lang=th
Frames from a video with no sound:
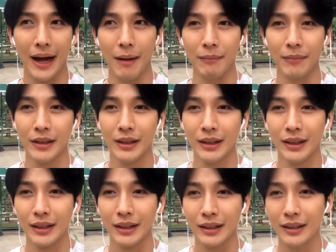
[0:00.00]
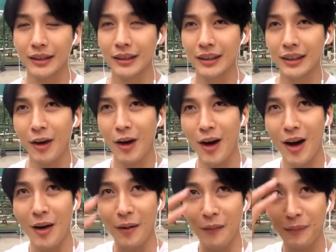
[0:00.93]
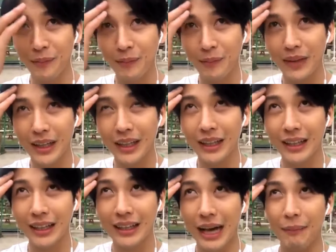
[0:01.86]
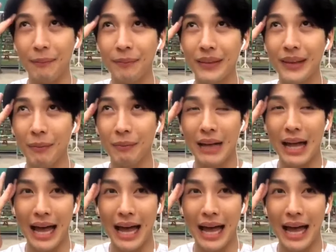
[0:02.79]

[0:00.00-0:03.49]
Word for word: ครับคือก็คือกับกับ